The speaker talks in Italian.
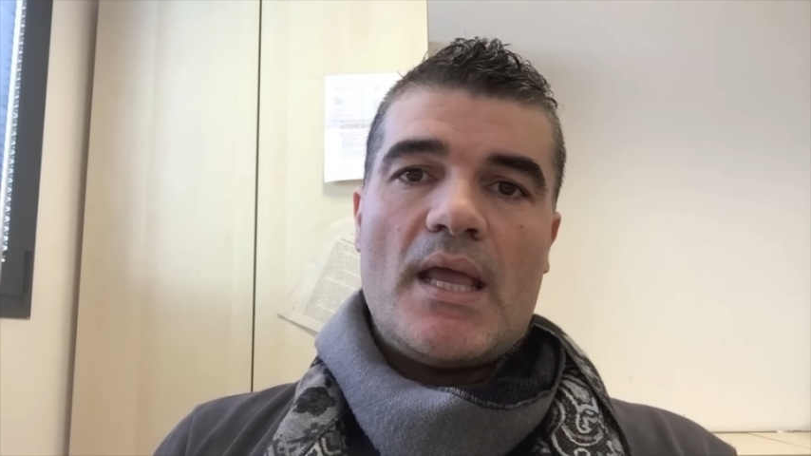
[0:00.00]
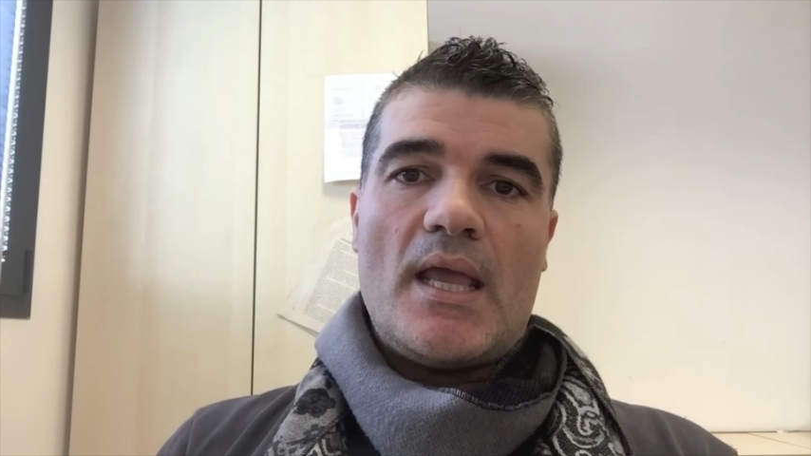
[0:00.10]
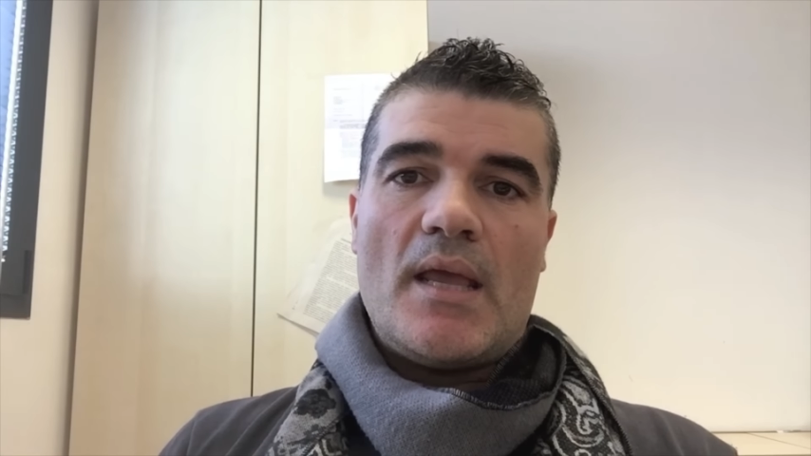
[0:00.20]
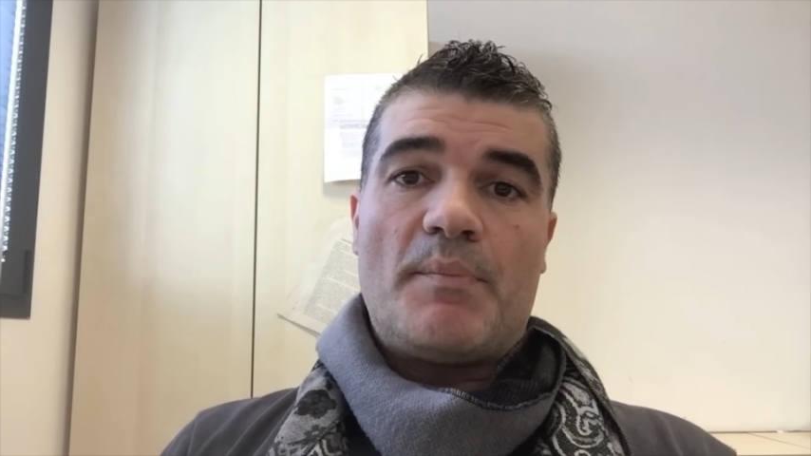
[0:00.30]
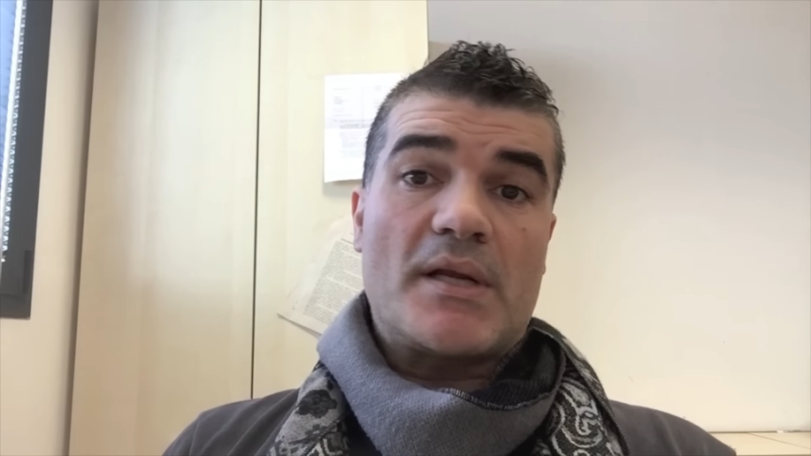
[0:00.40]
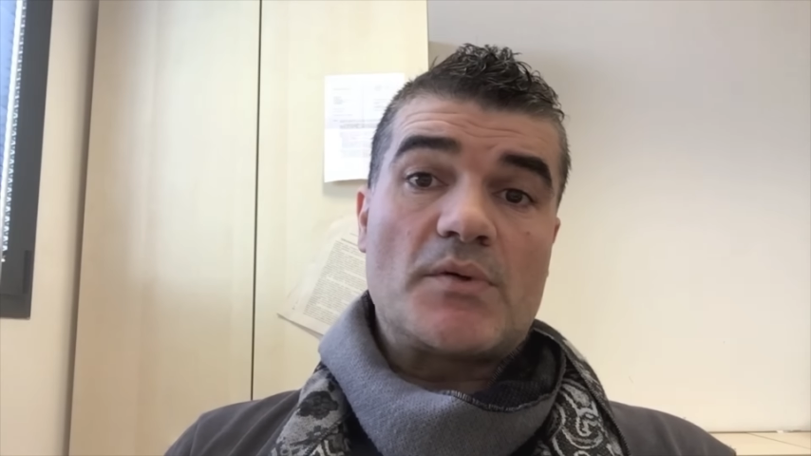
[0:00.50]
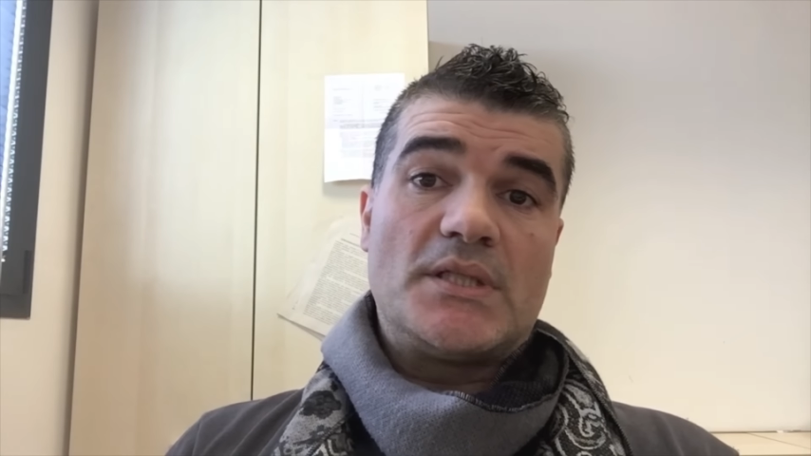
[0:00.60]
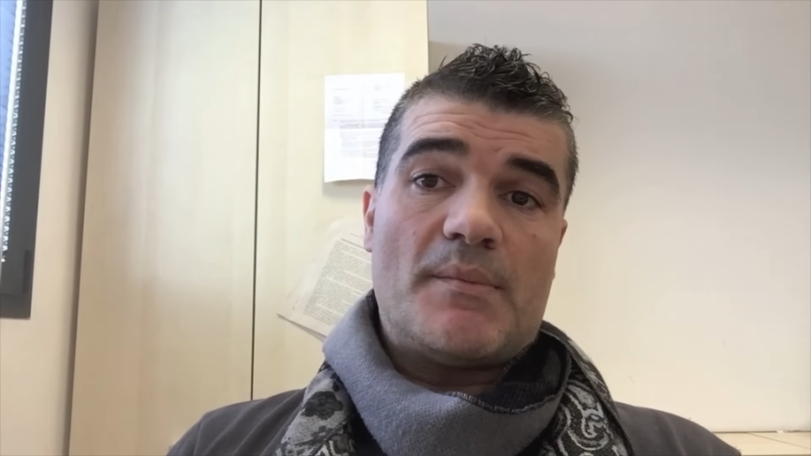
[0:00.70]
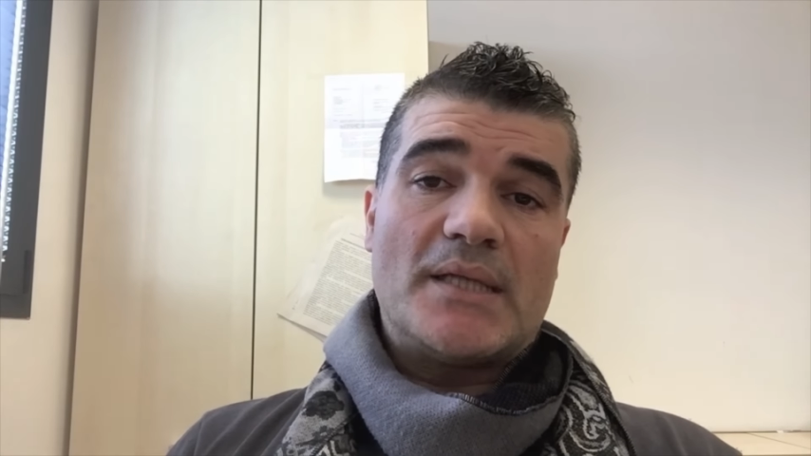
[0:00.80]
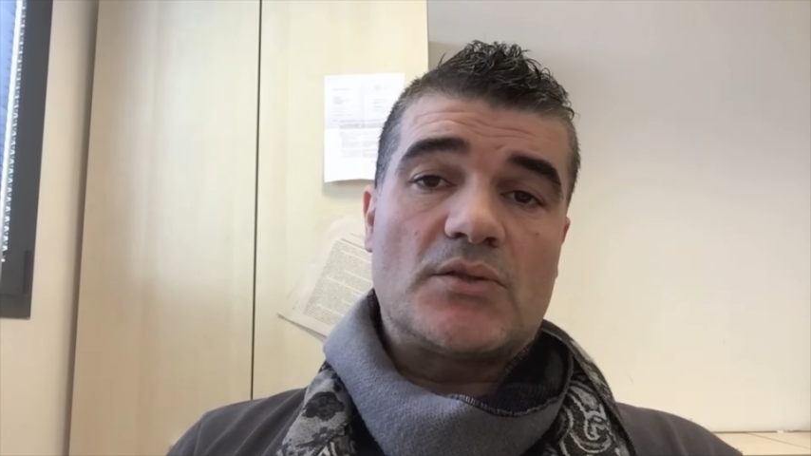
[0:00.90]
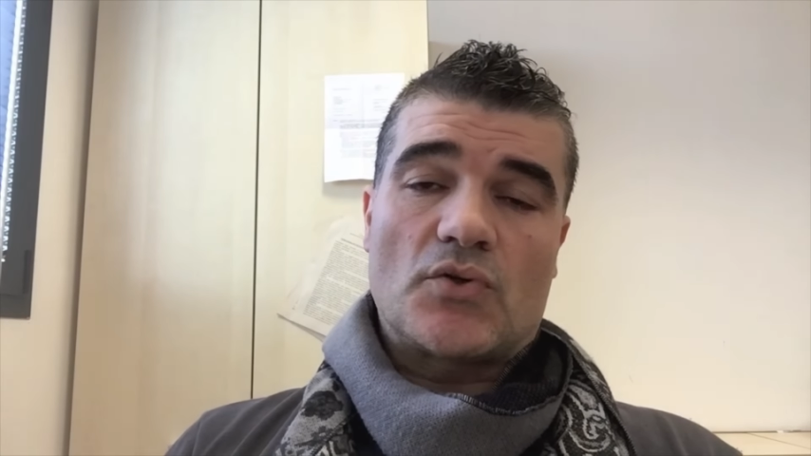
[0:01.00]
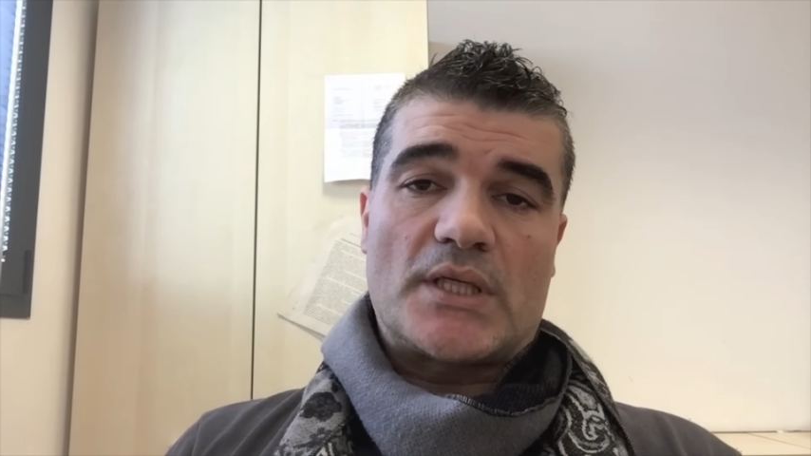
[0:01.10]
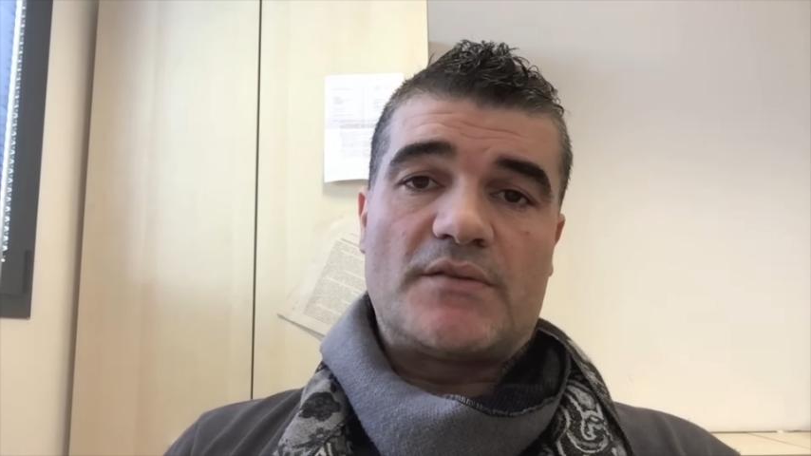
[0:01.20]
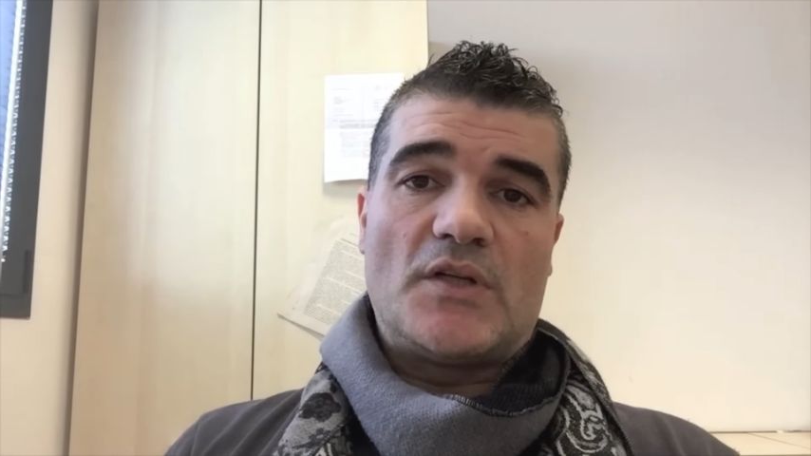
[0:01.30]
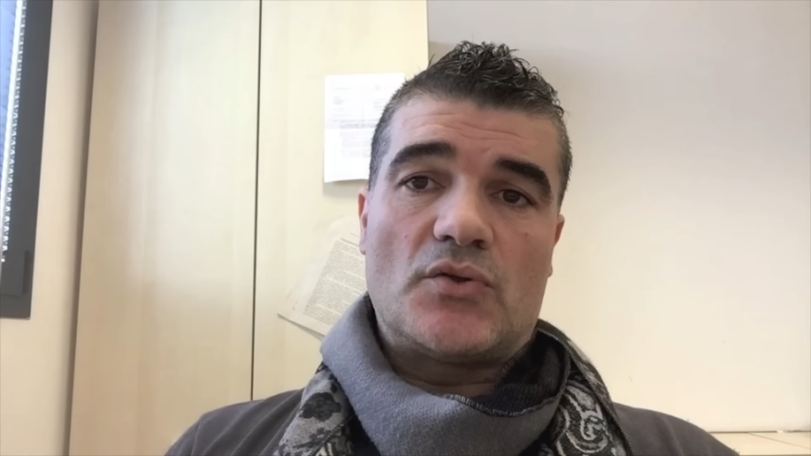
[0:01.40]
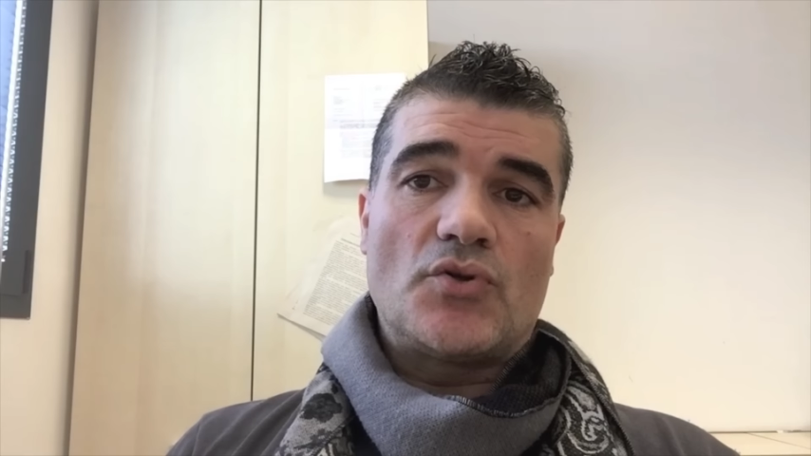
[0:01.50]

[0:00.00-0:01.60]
perché questi diamanti sono stati fino ad